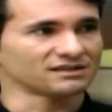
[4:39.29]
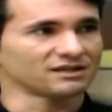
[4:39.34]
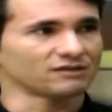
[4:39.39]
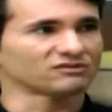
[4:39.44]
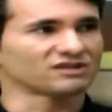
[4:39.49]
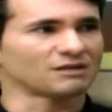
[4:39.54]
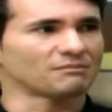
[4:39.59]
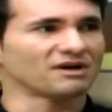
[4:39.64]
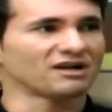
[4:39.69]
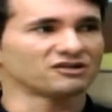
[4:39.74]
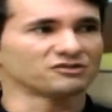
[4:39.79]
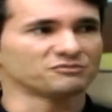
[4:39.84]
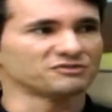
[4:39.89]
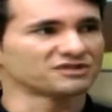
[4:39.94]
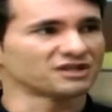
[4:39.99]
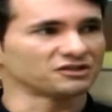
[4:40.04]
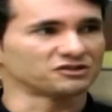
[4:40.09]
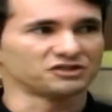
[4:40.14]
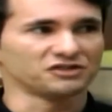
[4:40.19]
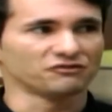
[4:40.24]
era um trabalho
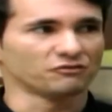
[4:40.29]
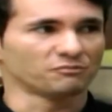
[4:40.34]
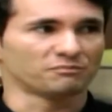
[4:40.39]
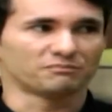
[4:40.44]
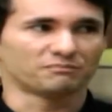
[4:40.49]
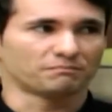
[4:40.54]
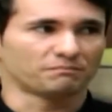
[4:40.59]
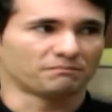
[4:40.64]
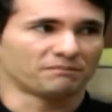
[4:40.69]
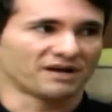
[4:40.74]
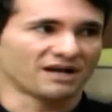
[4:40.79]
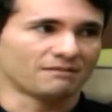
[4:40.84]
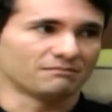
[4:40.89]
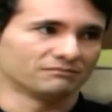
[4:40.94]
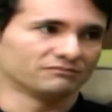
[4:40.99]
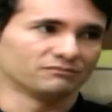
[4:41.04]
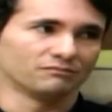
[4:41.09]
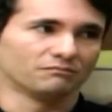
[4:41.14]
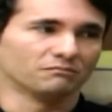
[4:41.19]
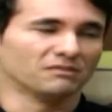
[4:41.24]
administrativo para
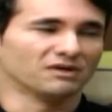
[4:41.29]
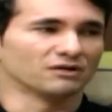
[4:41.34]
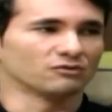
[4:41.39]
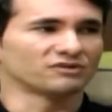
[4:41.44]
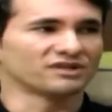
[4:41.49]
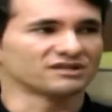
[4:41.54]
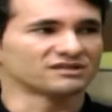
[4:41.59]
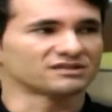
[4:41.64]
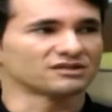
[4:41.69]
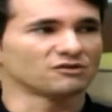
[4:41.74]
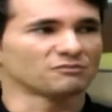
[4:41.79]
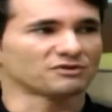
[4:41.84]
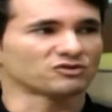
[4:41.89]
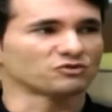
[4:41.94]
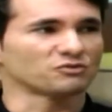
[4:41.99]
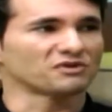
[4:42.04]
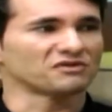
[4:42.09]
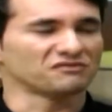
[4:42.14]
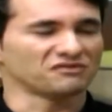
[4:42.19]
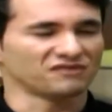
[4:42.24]
manutenção, para
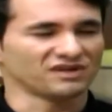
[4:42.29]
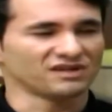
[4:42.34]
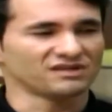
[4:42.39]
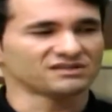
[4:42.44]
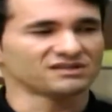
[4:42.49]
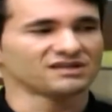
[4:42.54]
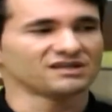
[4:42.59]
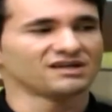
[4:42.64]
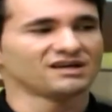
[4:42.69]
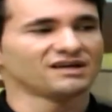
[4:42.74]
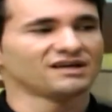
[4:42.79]
sobrevivência,